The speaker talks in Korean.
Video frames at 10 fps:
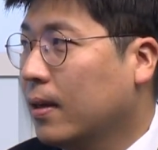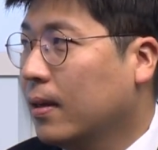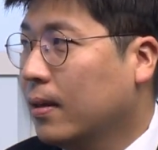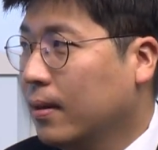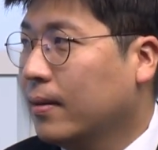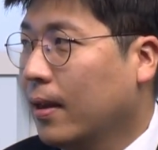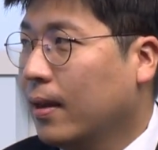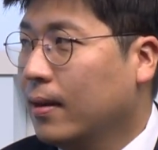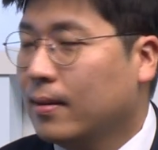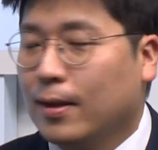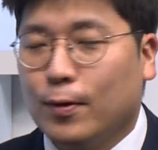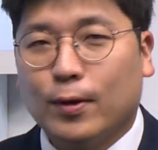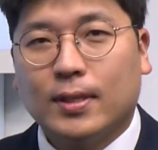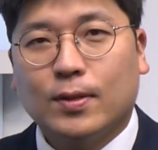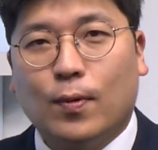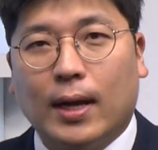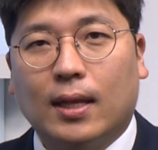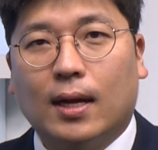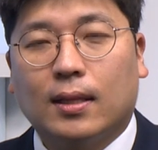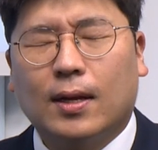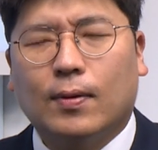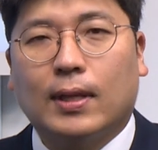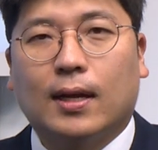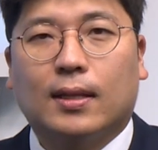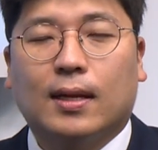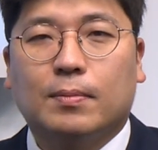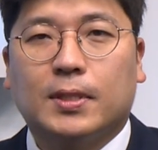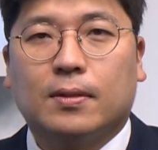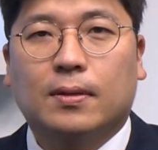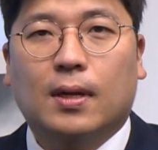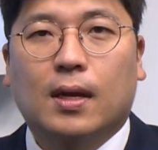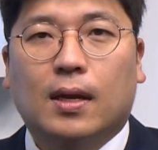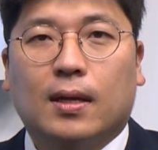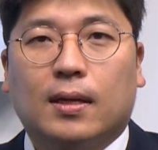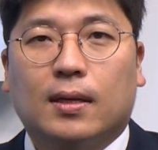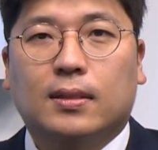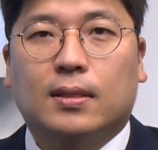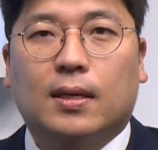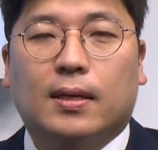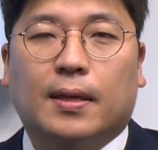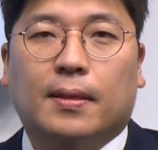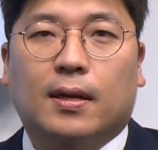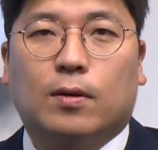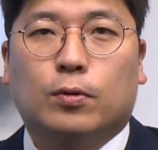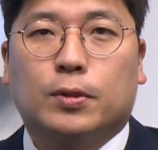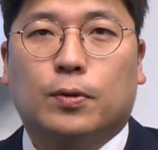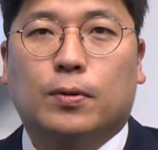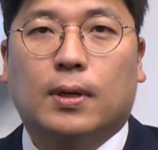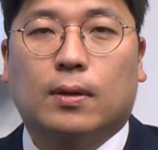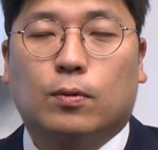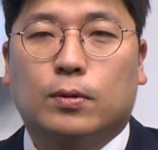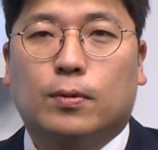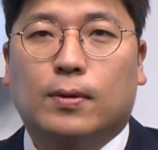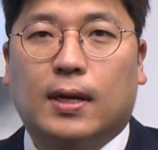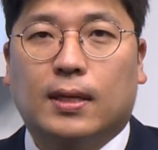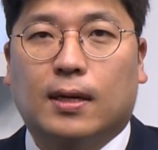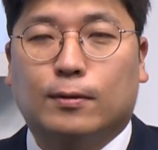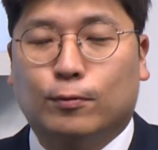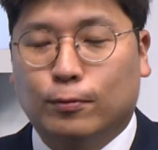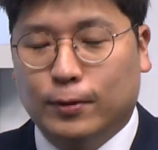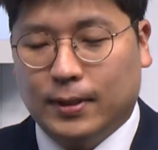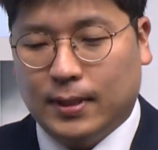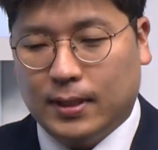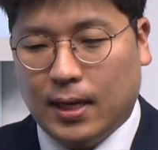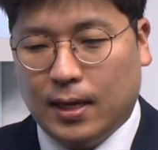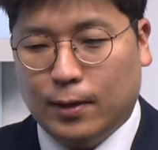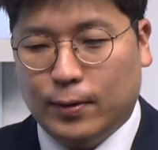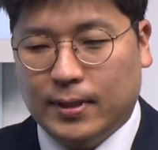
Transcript: 그렇죠. 네. 그렇죠. 일단 여기에서 어. 왔다 갔다 왔다 갔다 하면서 그러니까 이제 옛날에 코스톨라, 코스톨란이라고 이제 세계에도 네.